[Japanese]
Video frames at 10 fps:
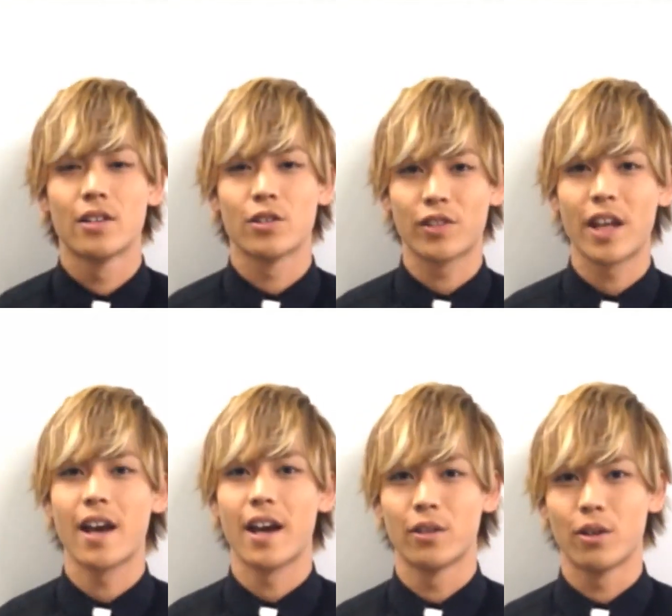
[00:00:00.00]
そし
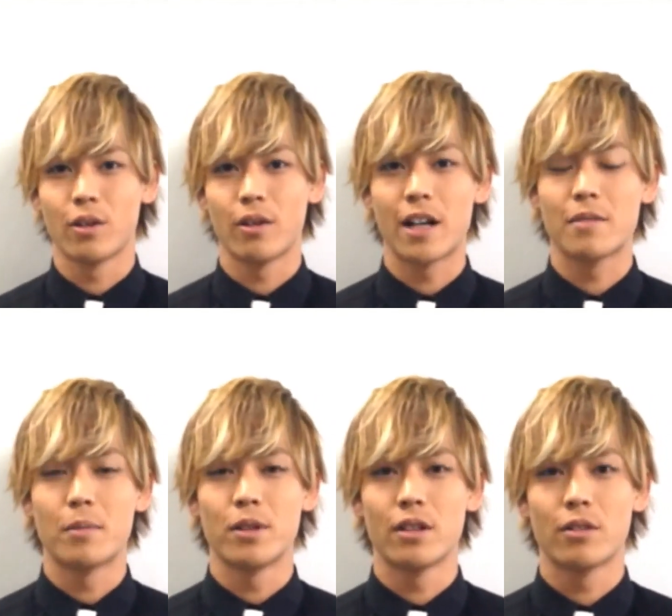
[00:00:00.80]
てあの
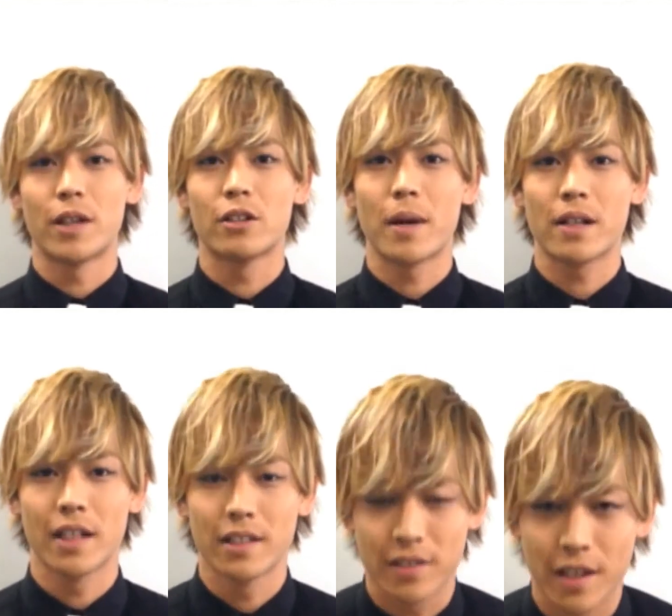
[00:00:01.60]
アルバム「ファイトバック」
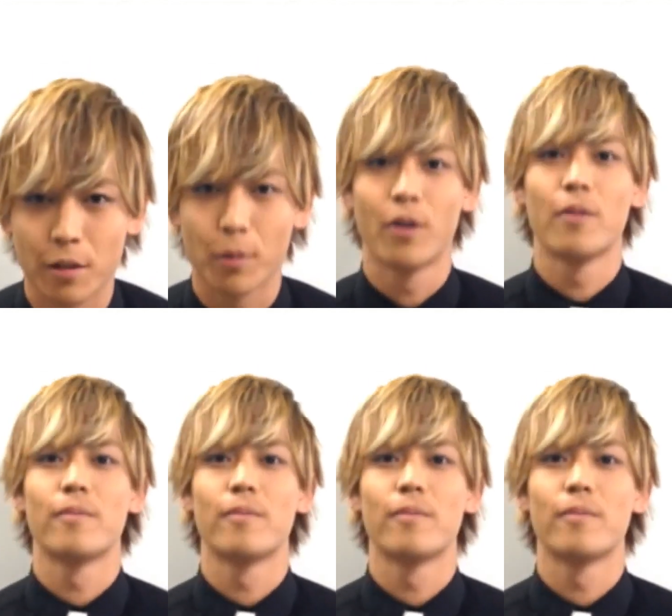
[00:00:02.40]
なんですけれども